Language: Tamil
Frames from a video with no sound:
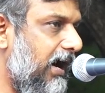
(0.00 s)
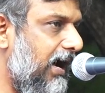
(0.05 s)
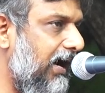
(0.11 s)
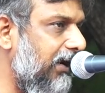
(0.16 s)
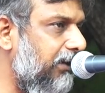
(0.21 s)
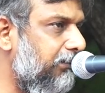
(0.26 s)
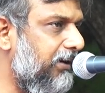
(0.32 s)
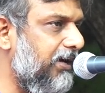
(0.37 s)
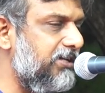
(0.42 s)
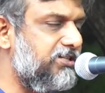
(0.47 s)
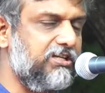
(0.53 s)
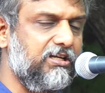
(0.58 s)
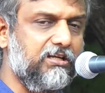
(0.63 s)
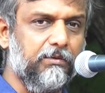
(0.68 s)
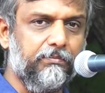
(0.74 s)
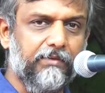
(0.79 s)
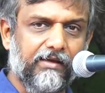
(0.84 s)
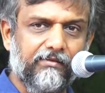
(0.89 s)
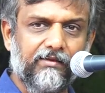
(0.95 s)
ஆளும்
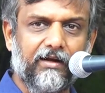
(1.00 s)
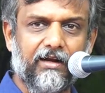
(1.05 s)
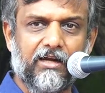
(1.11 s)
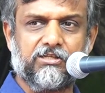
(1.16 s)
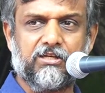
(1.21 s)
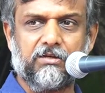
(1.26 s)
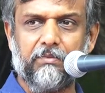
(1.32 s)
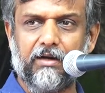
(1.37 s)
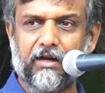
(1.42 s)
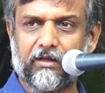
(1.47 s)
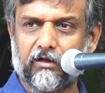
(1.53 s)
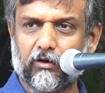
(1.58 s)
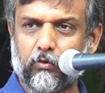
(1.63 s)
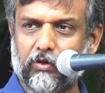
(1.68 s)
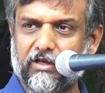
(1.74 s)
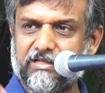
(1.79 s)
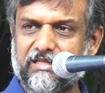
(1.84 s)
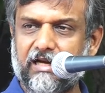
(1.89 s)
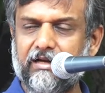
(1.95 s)
கட்சிக்கும் எதிர்கட்சிக்கும்
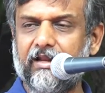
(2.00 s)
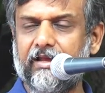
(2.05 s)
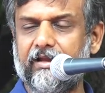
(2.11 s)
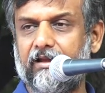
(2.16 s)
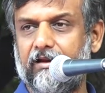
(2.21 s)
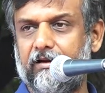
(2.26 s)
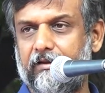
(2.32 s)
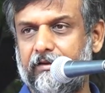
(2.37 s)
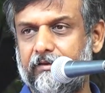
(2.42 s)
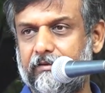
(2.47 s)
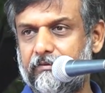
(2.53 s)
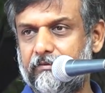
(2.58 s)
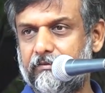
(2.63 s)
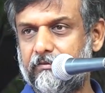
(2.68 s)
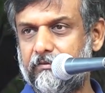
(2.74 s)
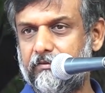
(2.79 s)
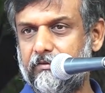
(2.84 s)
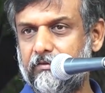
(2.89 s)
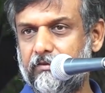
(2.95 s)
நடக்கக்கூடிய சண்டை அல்ல
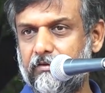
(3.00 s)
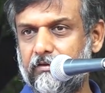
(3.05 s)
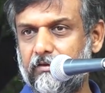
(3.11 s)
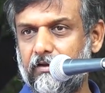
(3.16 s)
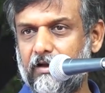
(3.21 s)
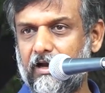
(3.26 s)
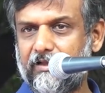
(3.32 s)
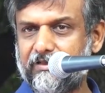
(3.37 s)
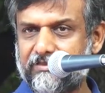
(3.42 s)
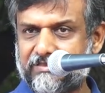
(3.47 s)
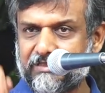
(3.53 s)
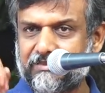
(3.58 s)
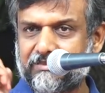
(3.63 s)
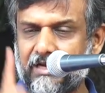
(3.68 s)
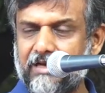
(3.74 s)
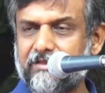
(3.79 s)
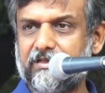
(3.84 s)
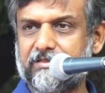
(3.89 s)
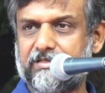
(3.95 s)
அது
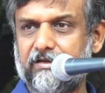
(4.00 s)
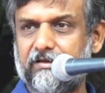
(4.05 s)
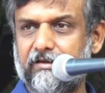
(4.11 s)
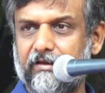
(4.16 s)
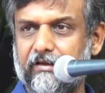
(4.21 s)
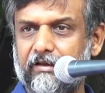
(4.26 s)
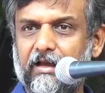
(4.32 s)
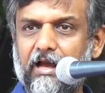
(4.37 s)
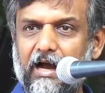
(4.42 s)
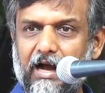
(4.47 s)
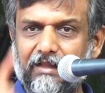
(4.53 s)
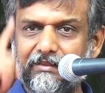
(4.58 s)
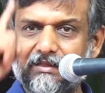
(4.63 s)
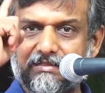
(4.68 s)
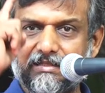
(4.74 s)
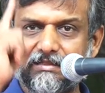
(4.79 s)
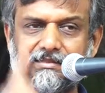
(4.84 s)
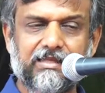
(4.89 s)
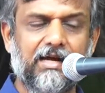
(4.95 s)
சித்தாந்த சண்டை அந்த
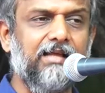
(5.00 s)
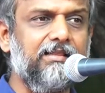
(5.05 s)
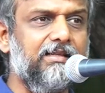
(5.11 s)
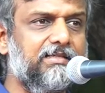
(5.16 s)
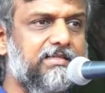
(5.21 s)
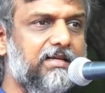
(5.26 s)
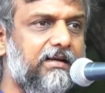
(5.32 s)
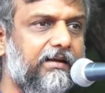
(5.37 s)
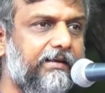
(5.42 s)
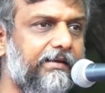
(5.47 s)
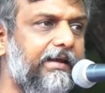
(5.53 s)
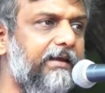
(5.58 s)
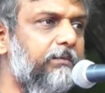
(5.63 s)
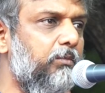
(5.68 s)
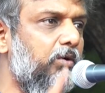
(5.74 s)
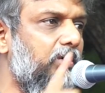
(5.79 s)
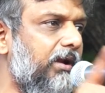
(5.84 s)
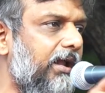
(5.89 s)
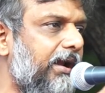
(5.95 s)
சித்தாந்த சண்டையை
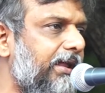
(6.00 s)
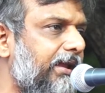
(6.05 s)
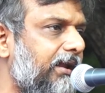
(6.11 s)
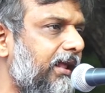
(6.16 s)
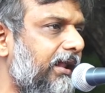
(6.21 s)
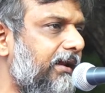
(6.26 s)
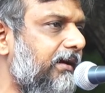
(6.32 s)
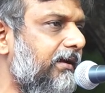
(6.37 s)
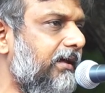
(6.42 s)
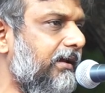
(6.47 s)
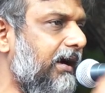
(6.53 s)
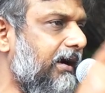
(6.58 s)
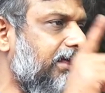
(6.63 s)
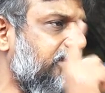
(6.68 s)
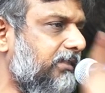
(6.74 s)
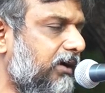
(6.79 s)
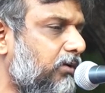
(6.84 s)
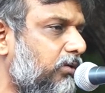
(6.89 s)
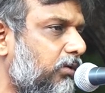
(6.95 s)
முன்னணியில நின்று
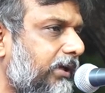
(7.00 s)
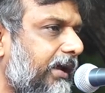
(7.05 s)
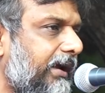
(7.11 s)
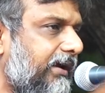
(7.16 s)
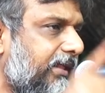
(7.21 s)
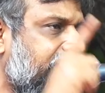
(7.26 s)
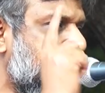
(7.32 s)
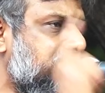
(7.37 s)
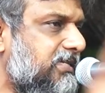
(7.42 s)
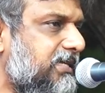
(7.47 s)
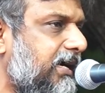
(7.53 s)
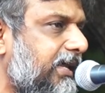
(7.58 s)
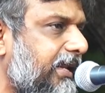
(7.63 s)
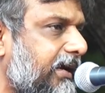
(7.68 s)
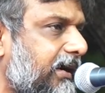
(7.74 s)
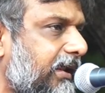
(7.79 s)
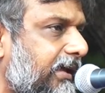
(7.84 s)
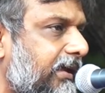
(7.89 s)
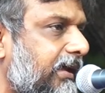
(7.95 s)
நடத்தக்கூடிய
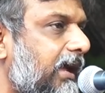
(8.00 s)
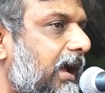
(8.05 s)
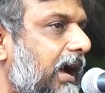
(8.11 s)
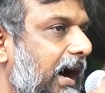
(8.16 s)
இடதுசாரிகளை